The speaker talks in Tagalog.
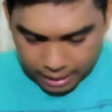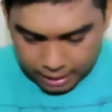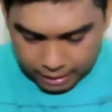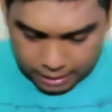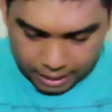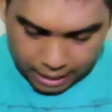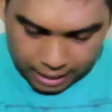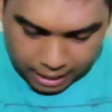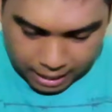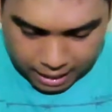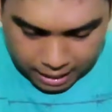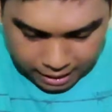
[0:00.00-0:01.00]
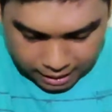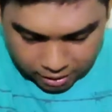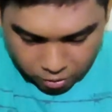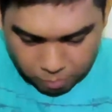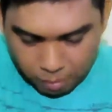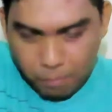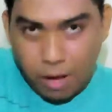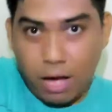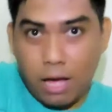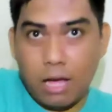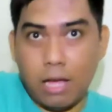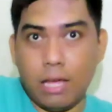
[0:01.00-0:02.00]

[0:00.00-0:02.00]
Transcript: And then, ano pa ba?